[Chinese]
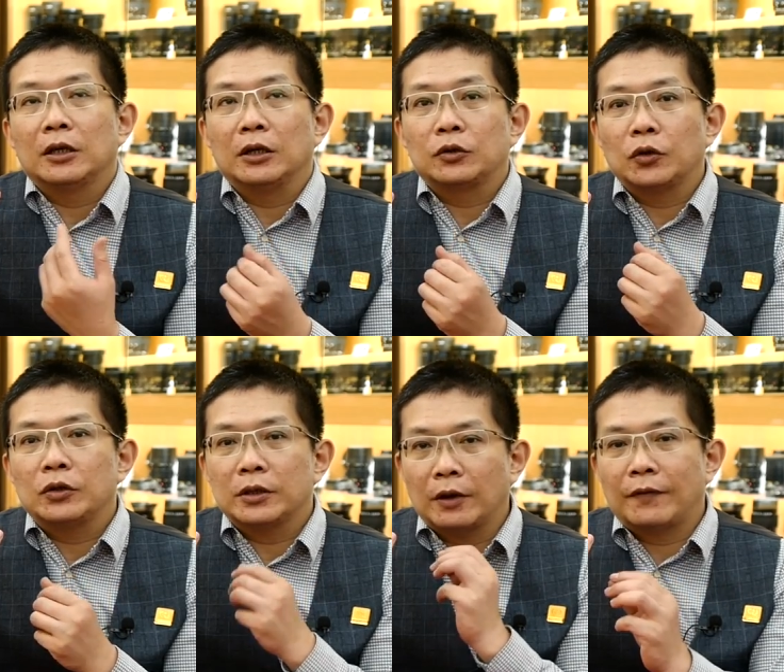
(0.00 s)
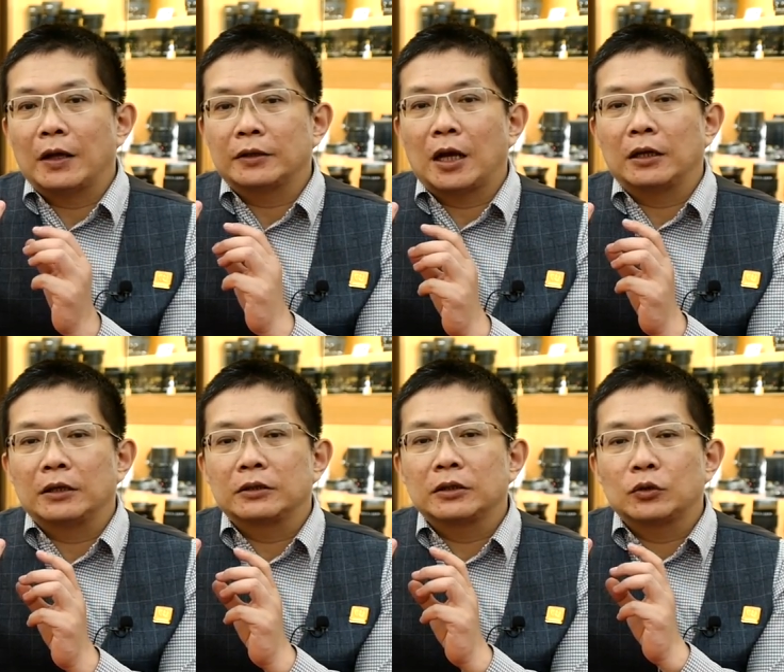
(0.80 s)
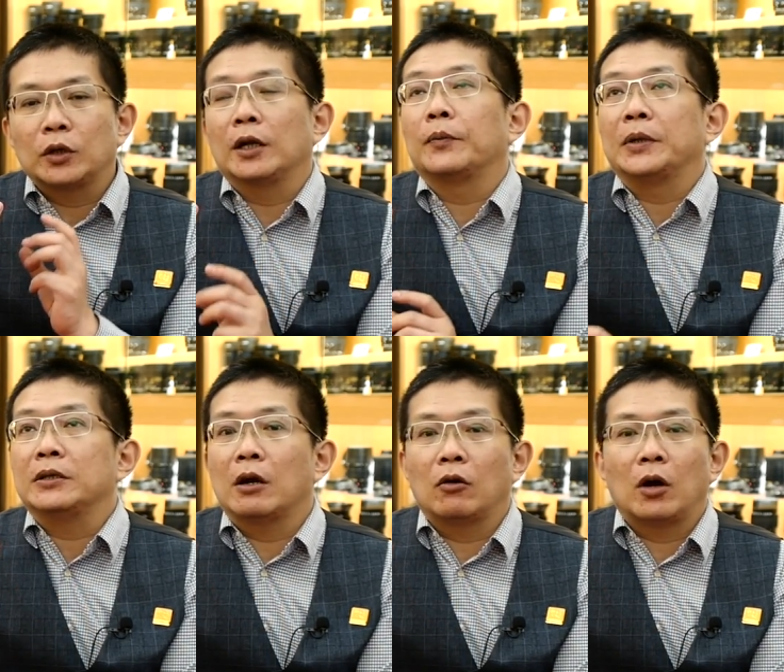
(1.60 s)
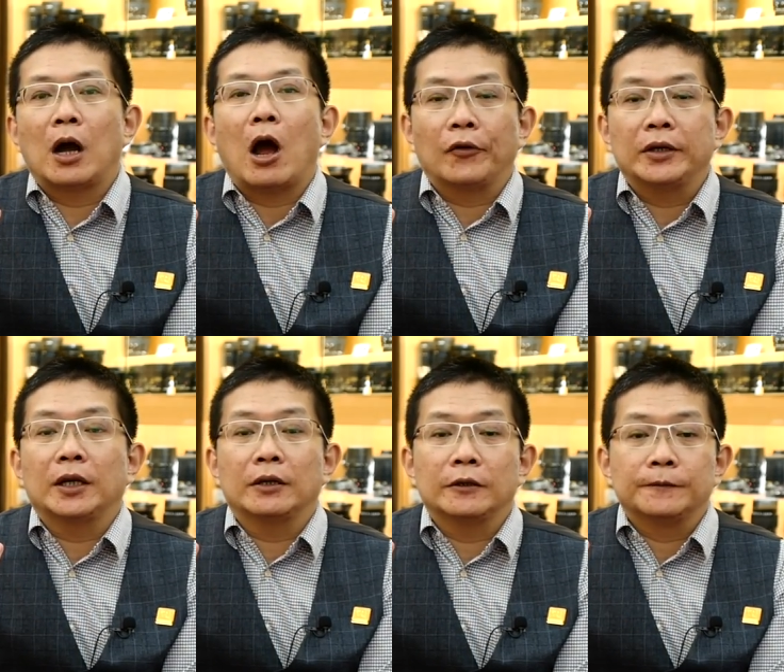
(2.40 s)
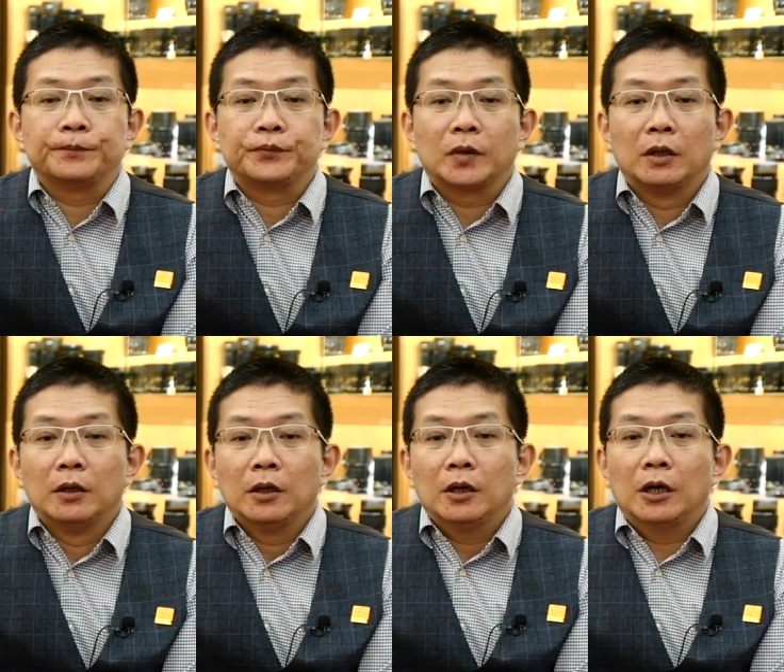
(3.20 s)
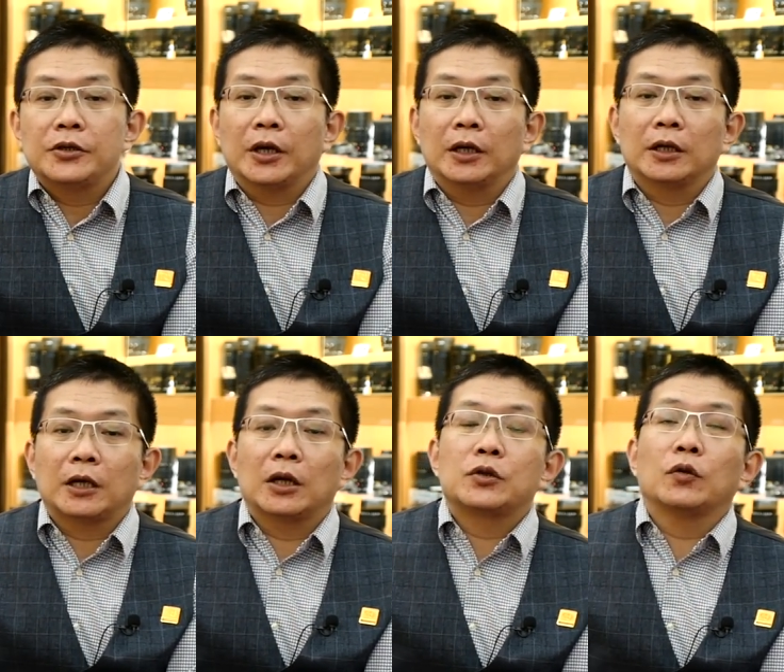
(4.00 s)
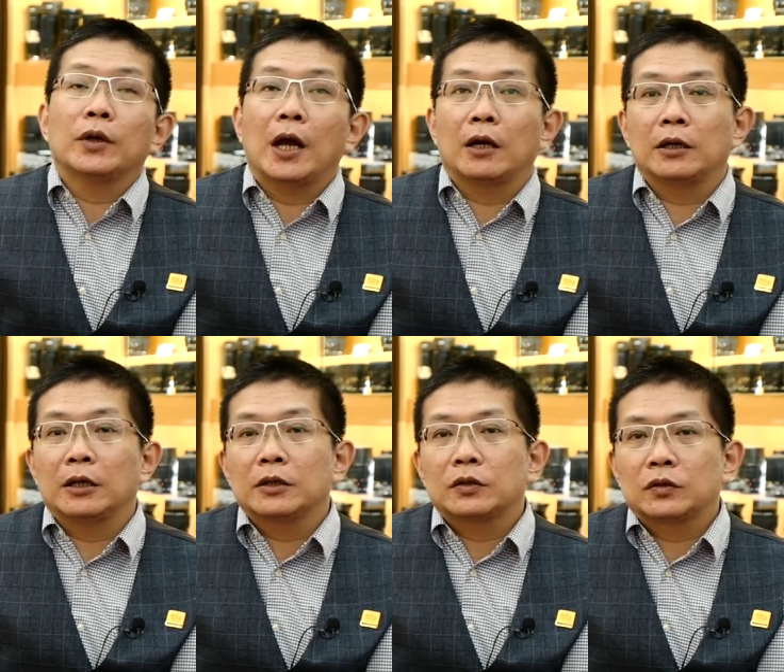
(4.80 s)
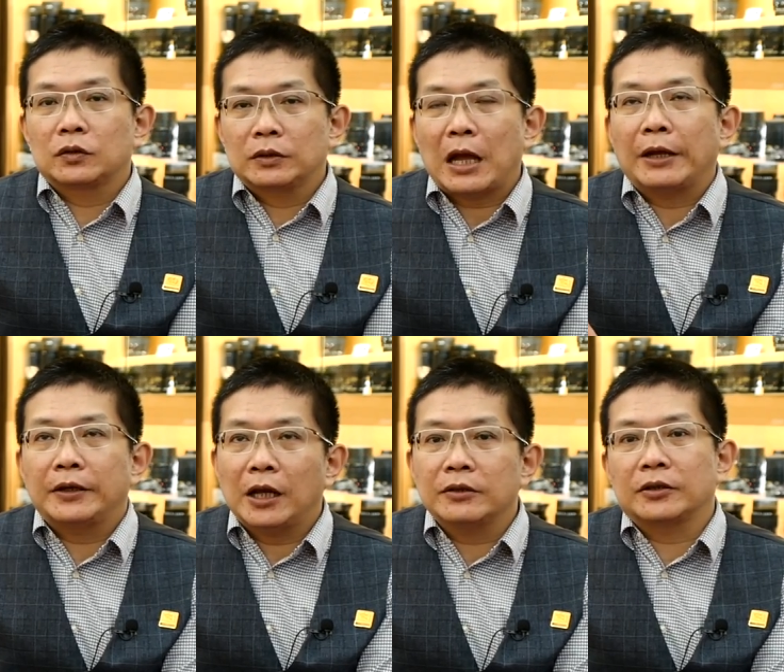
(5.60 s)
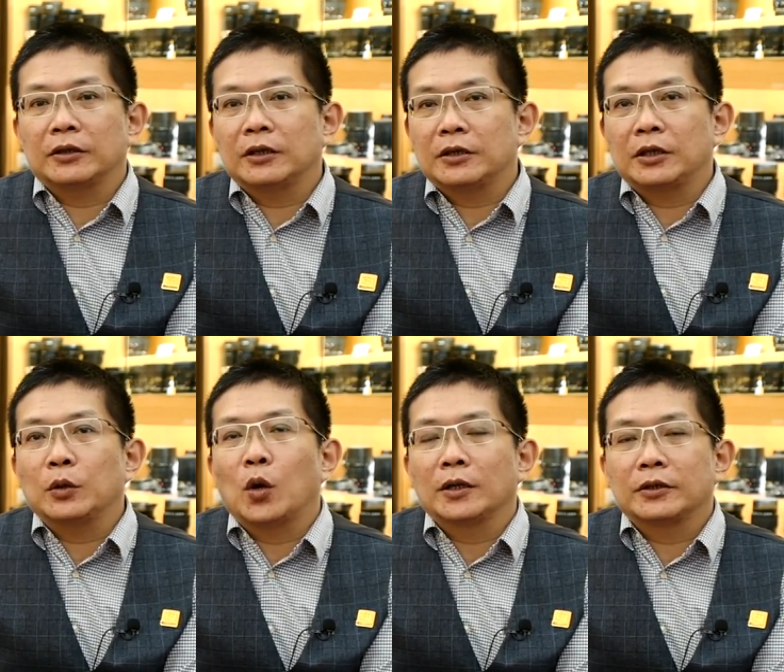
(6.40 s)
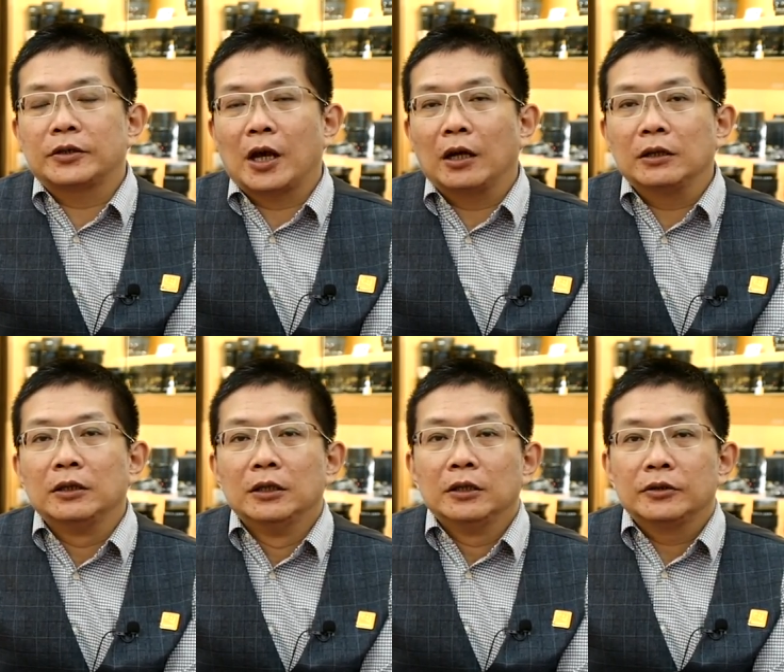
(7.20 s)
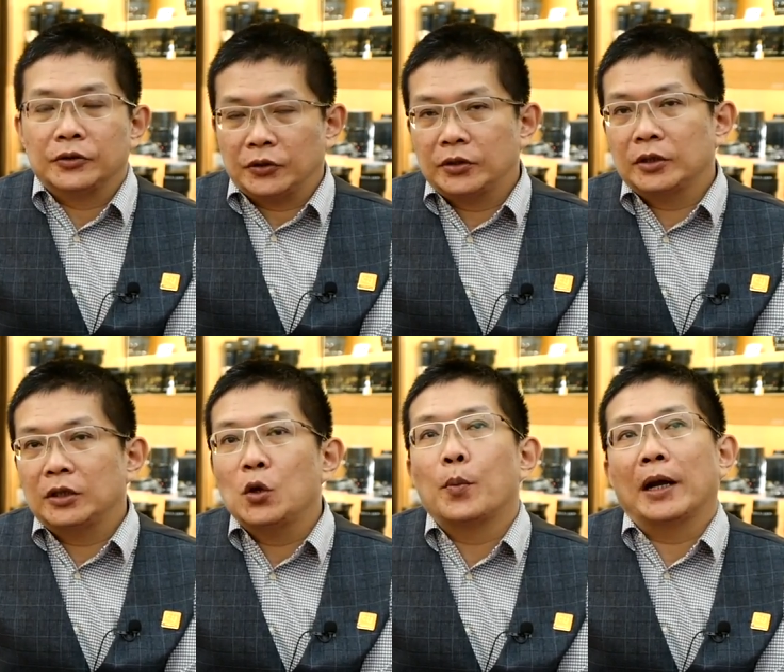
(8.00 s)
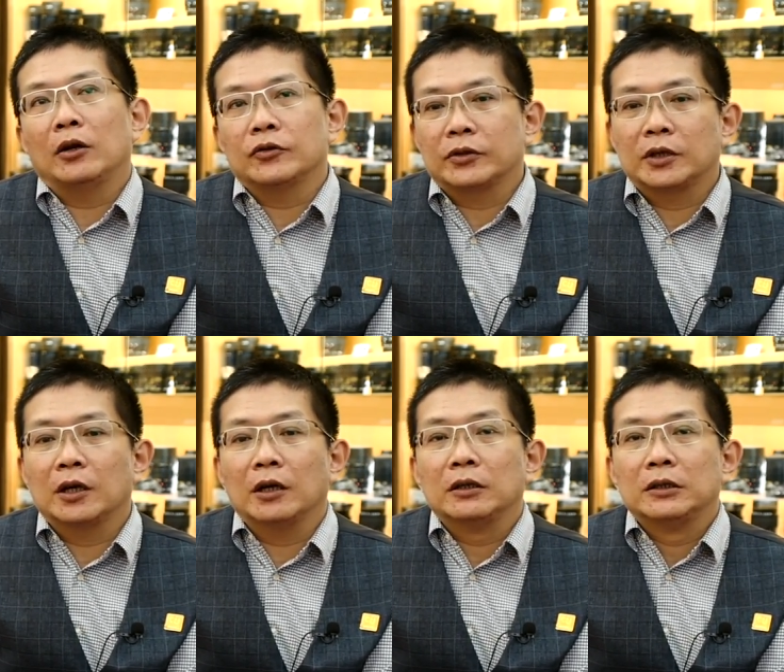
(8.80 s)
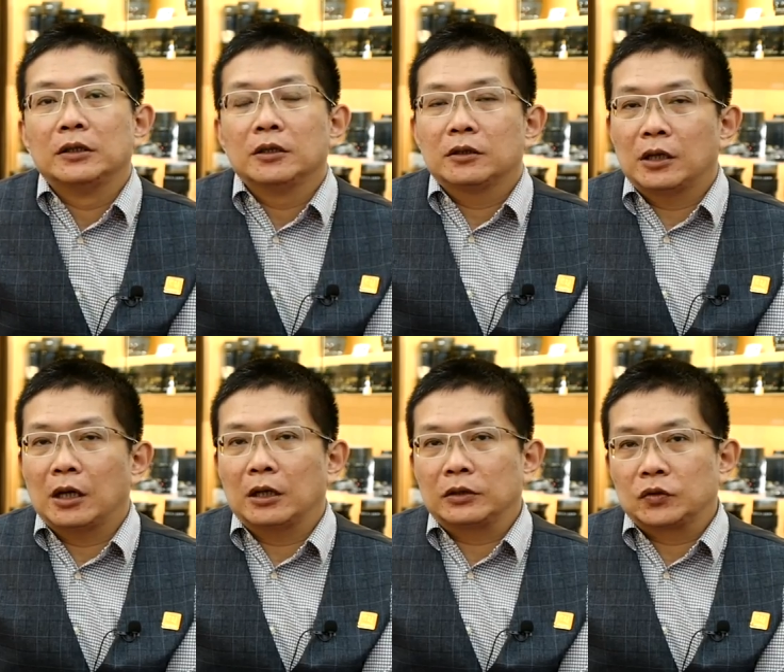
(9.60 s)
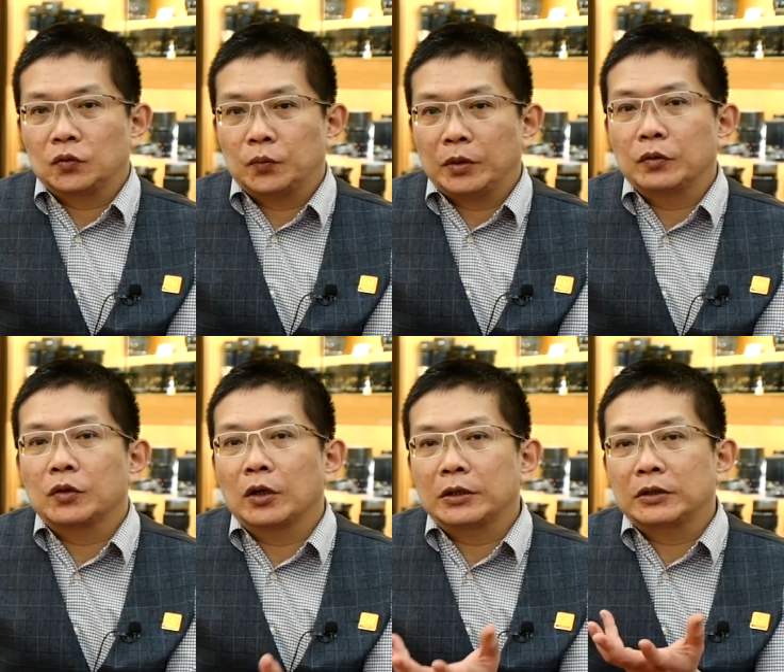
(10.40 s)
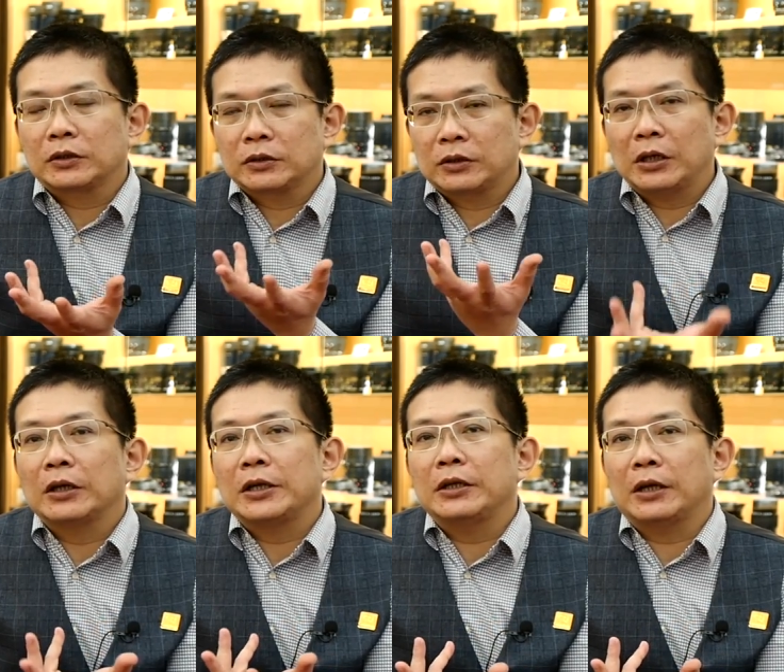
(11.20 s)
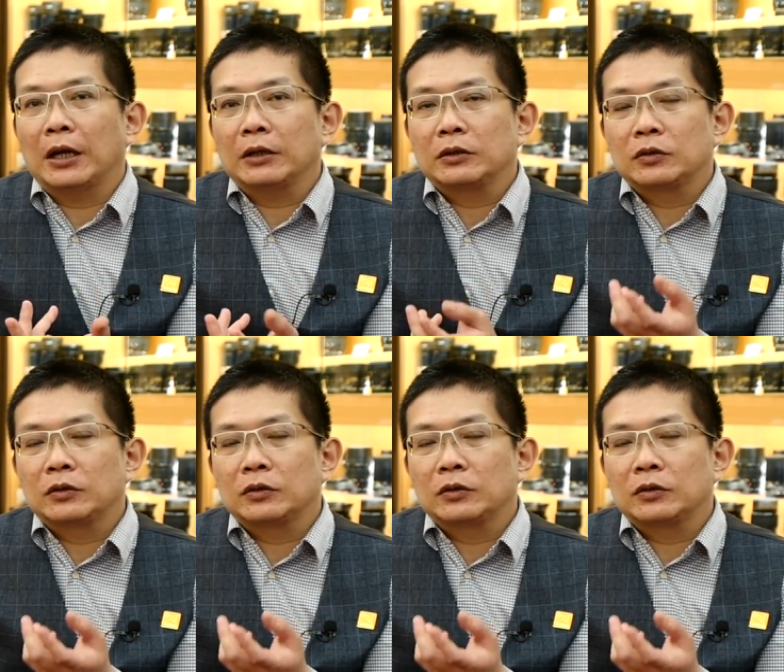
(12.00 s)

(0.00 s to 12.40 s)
呃，对于这个放大呢是对到比较好一点的。而且呢，它的重量呢，带电池的情况之下呢，只是六百六十克。那比如说轻了一点，